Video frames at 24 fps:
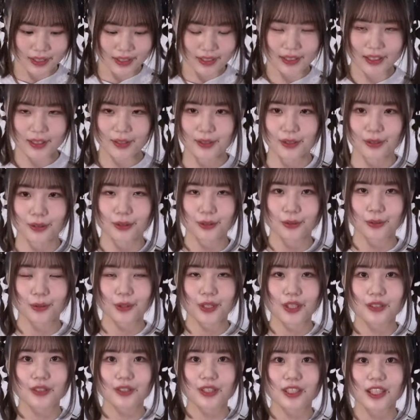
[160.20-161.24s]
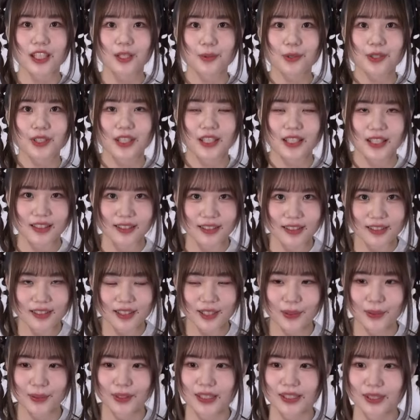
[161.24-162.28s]
ね、ちょっとお気づきかもしれないんです
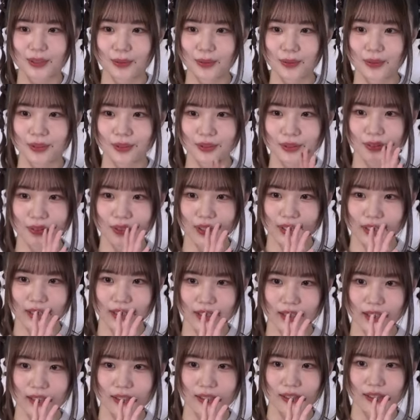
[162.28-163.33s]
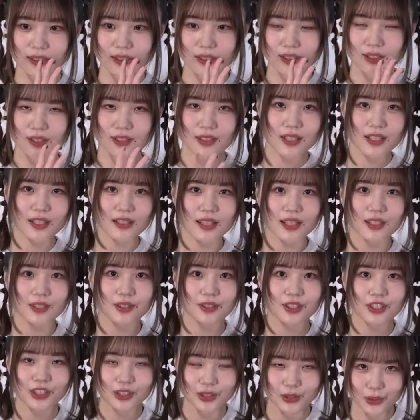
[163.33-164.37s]
けど、私本当に出演
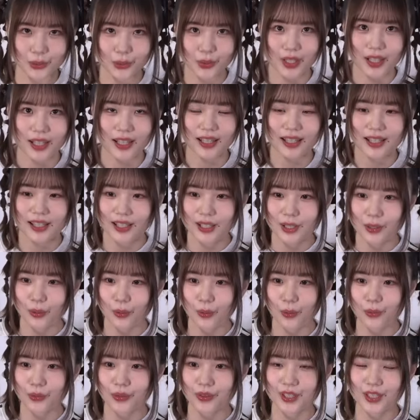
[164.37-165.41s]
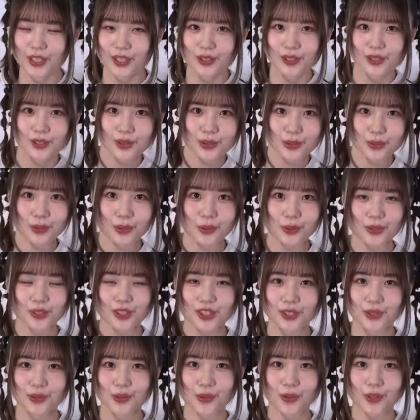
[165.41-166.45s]
作品とかコンテンツの告
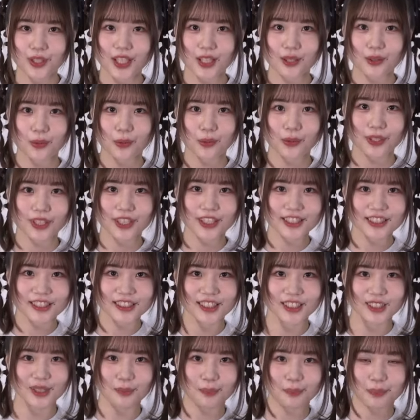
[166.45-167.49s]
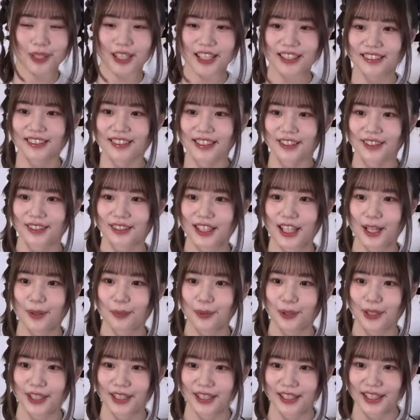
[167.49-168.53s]
知を結構一気にバーってやる
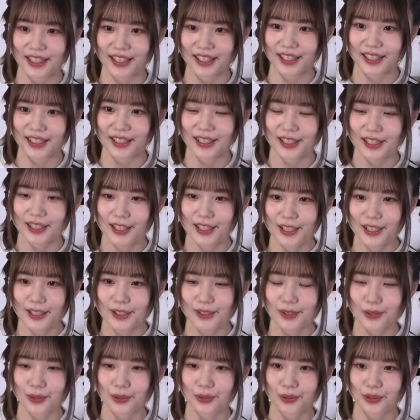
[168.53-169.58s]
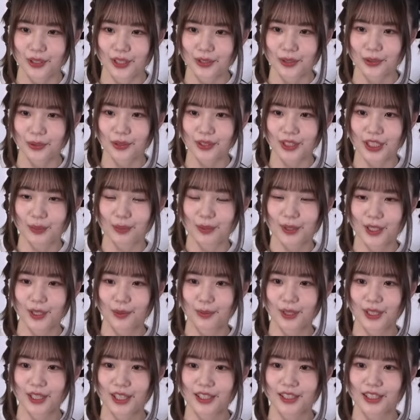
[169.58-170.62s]
タイプなんで、ちょっとねその度に
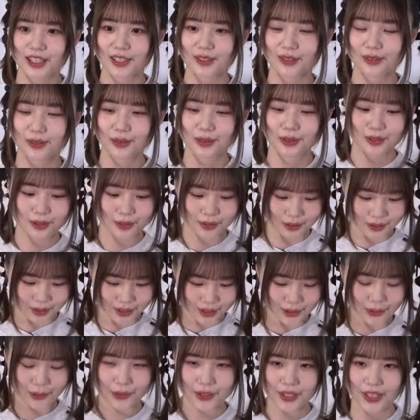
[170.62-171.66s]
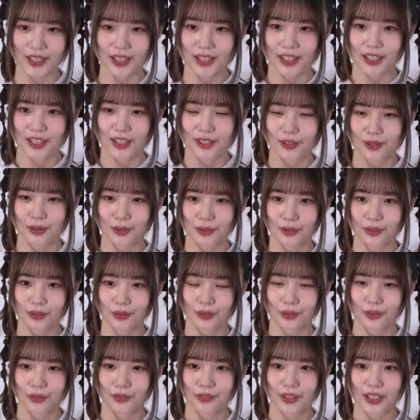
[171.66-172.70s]
皆さんの通知をねちょっ
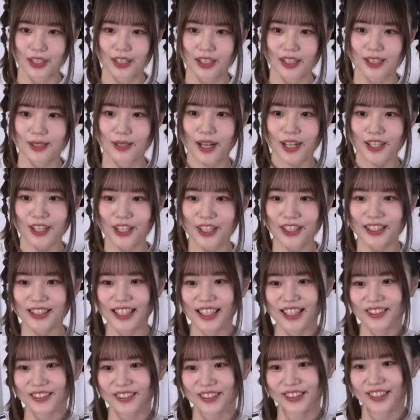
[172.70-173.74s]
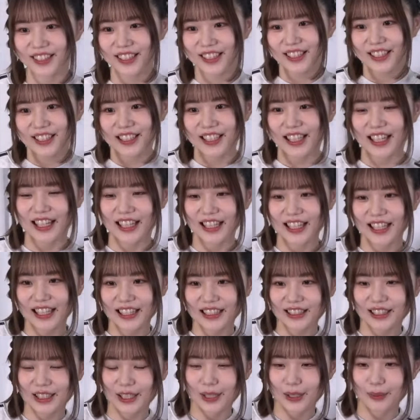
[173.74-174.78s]
と鳴らしまくってるか
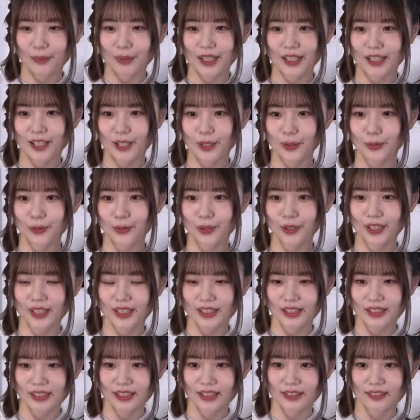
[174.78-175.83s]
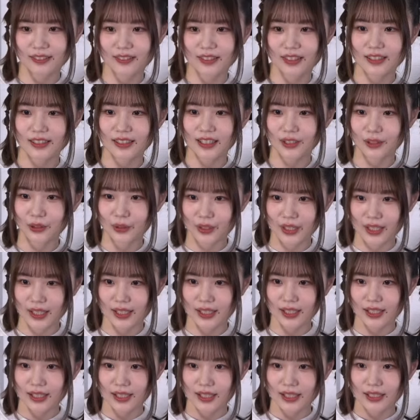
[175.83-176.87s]
なって毎回思ってるんですけど
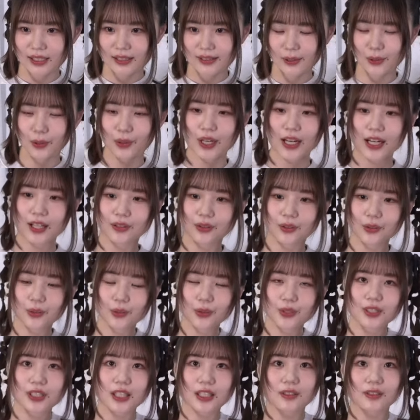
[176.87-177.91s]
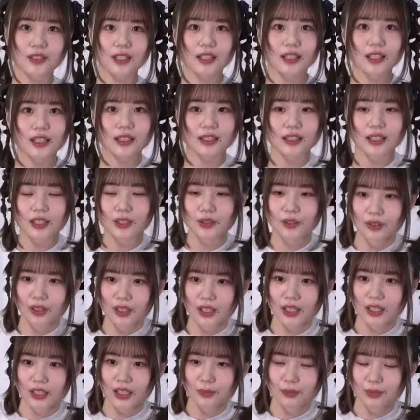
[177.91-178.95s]
ね。そう反応してくださったりと
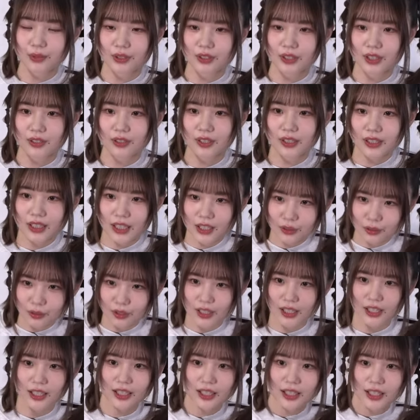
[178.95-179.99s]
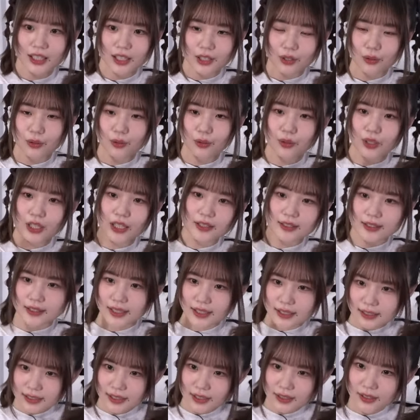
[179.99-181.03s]
か、リプしてくれたりとか、こう拡
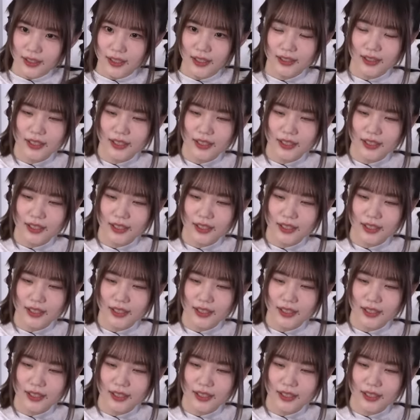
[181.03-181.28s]
散してくれ